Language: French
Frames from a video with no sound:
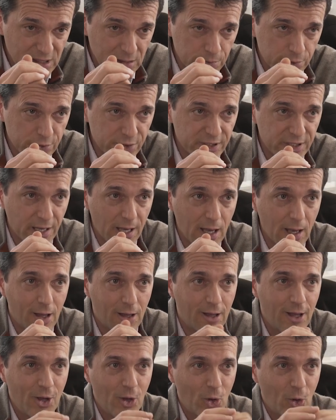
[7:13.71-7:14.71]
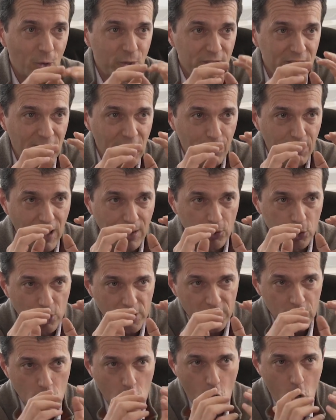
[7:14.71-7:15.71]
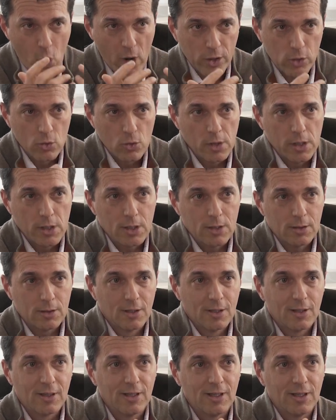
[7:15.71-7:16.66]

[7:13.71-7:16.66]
Ces poussières, on est capable de les coaguler